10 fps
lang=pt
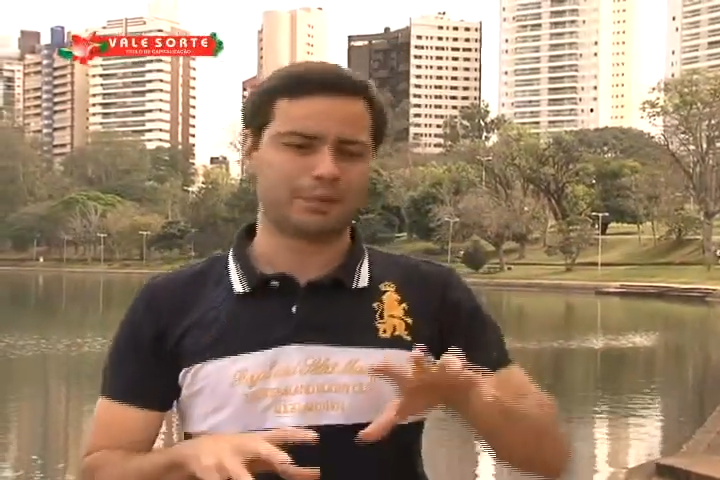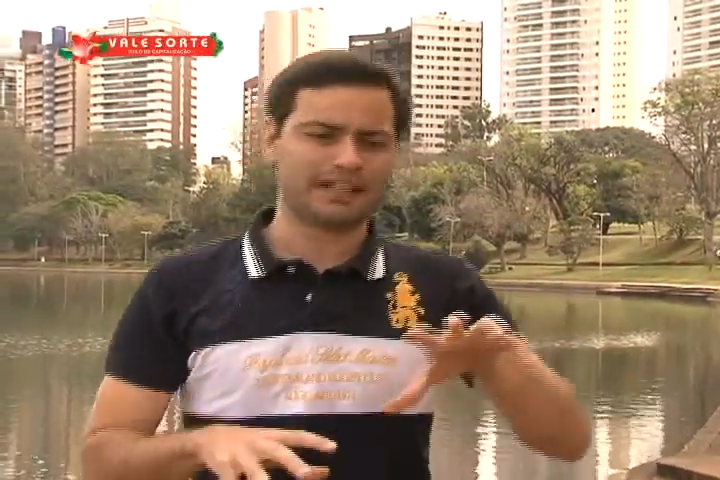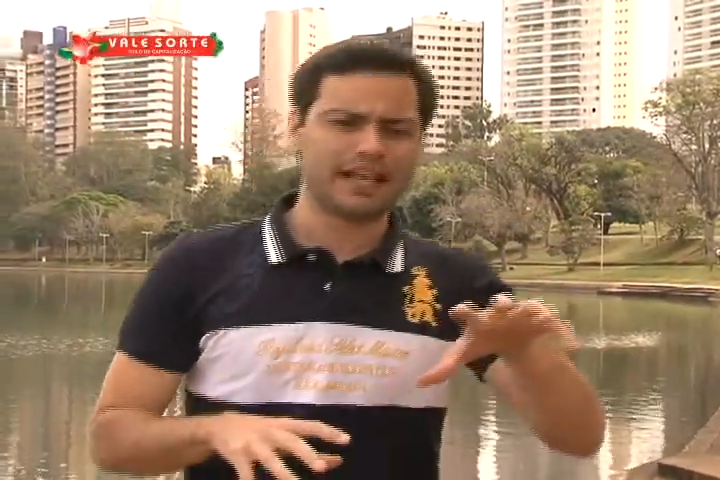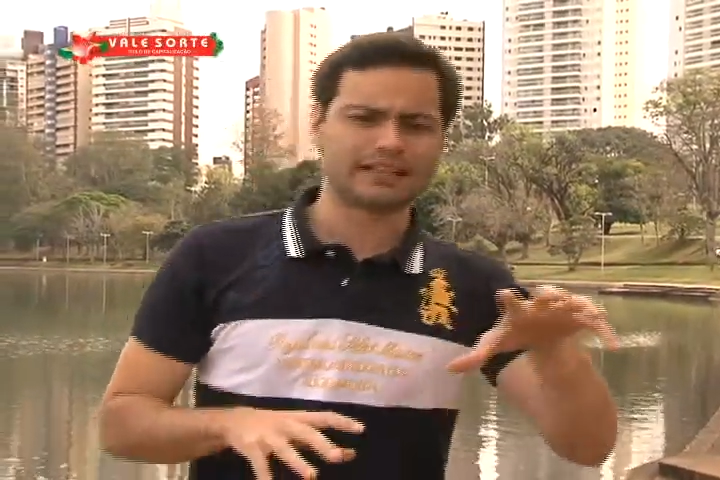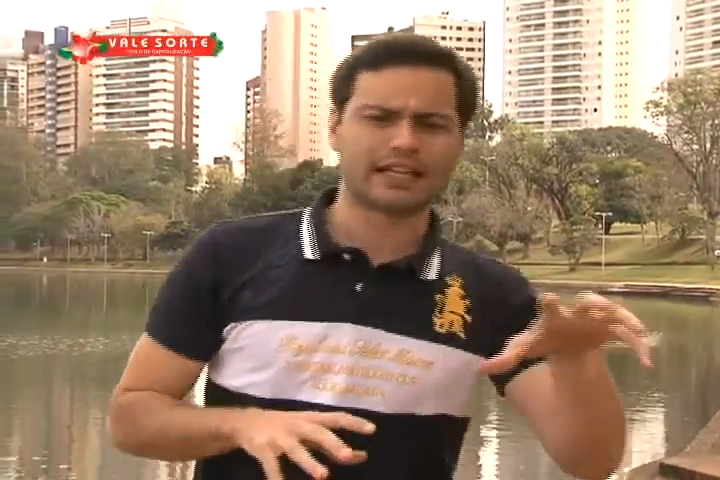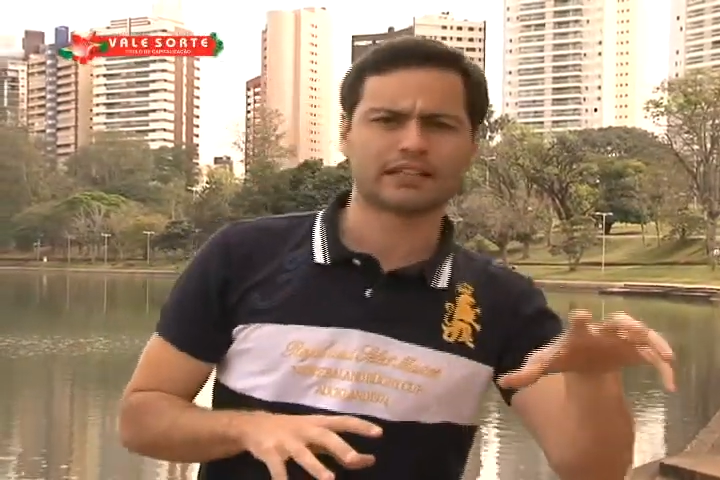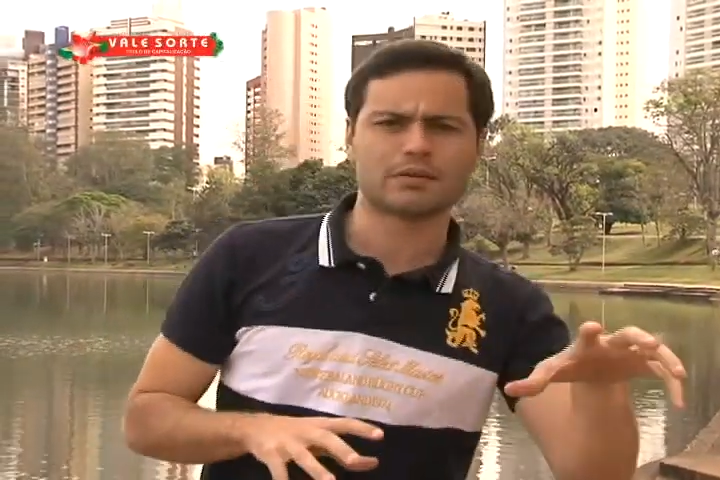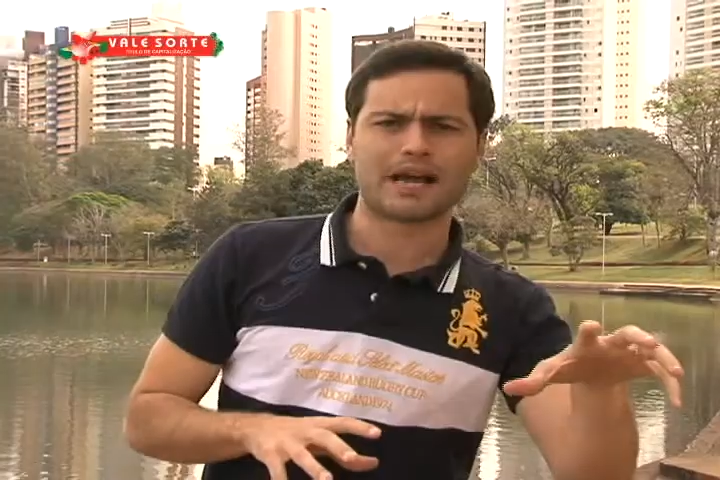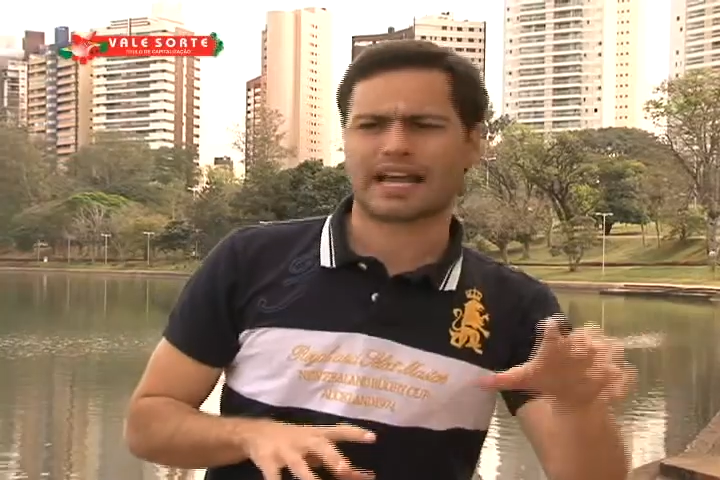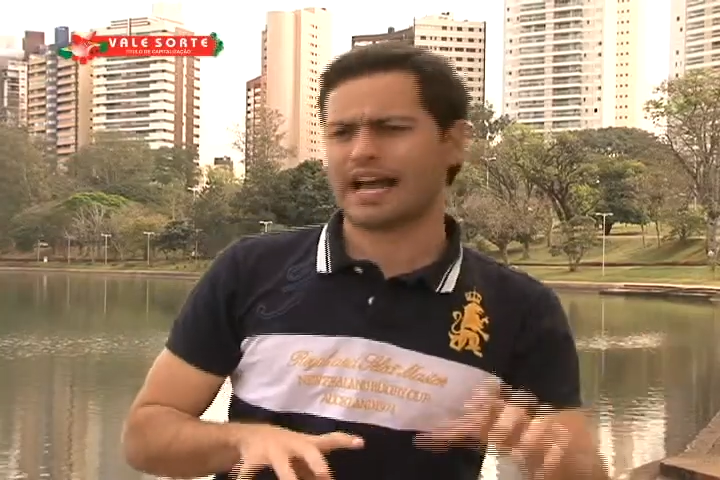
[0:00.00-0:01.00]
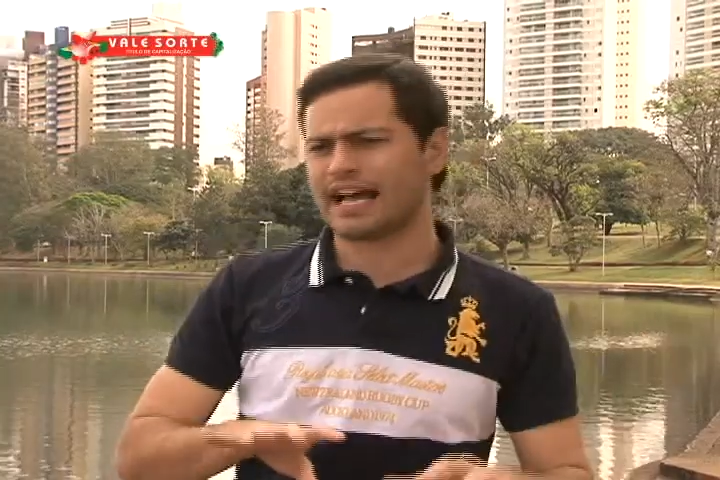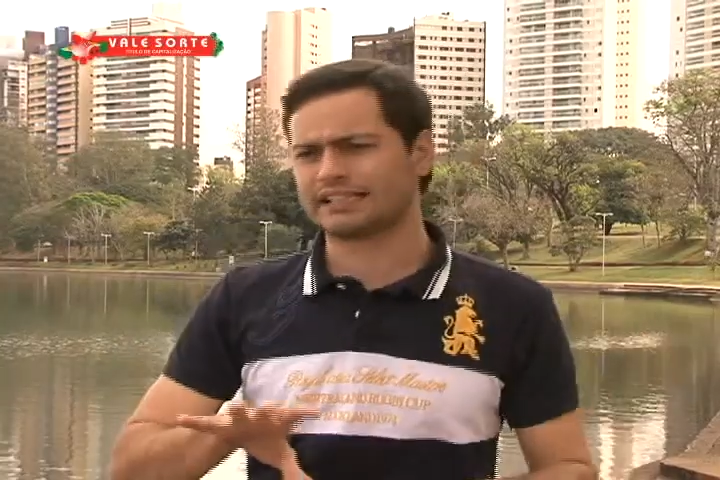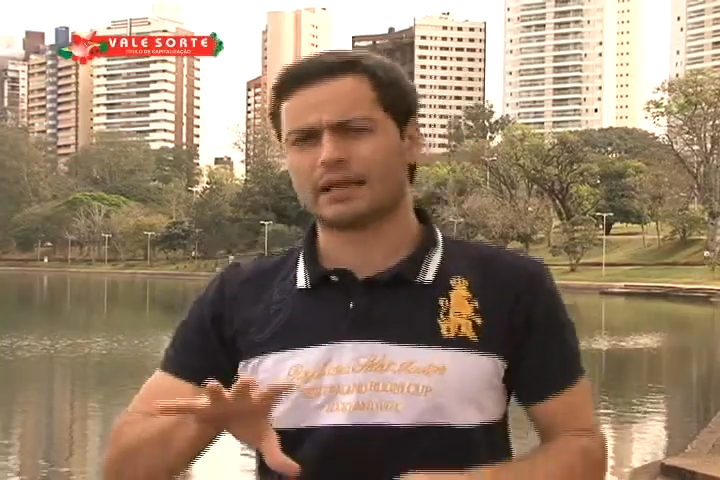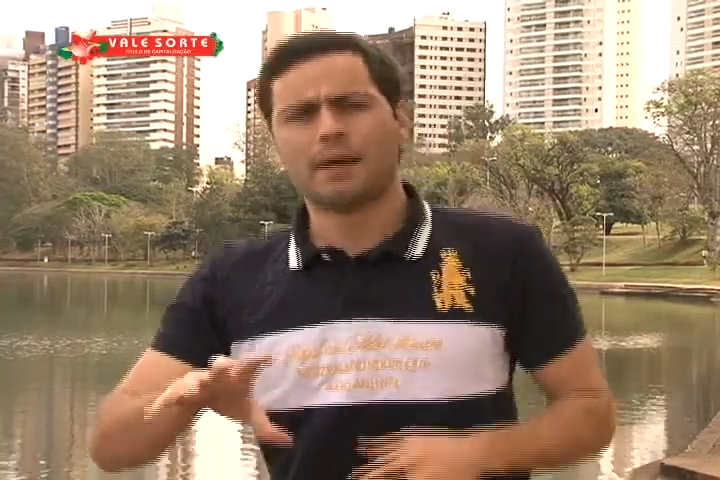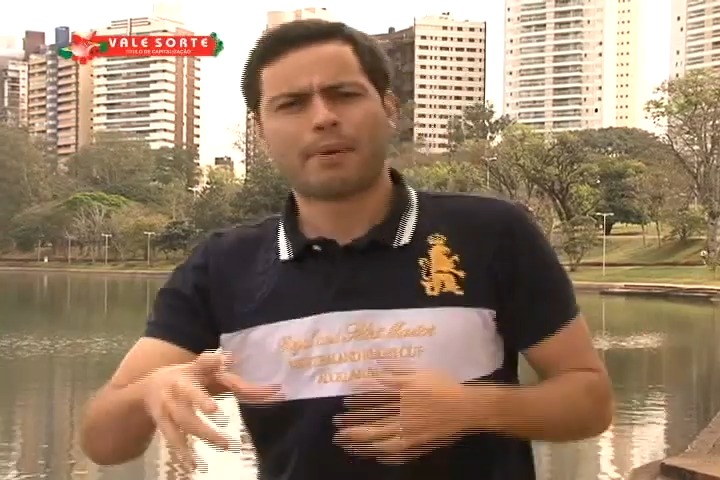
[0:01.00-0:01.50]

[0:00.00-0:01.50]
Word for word: para dar entrada numa casa,